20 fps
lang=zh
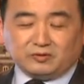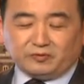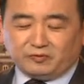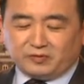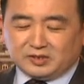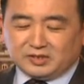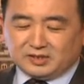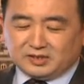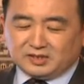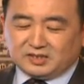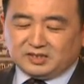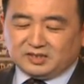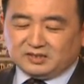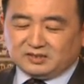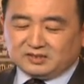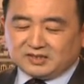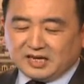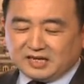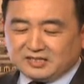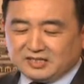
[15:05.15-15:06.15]
的分歧，
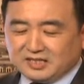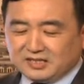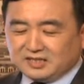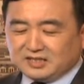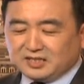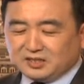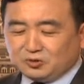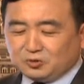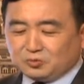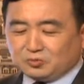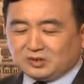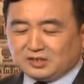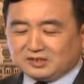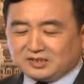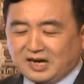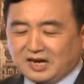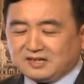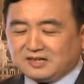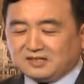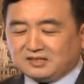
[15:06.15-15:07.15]
在人性中的
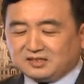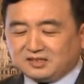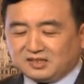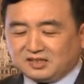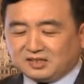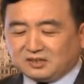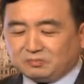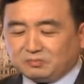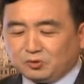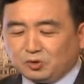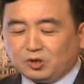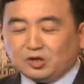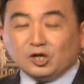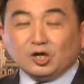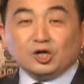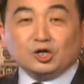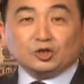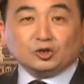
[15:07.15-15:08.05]
残忍和冷漠。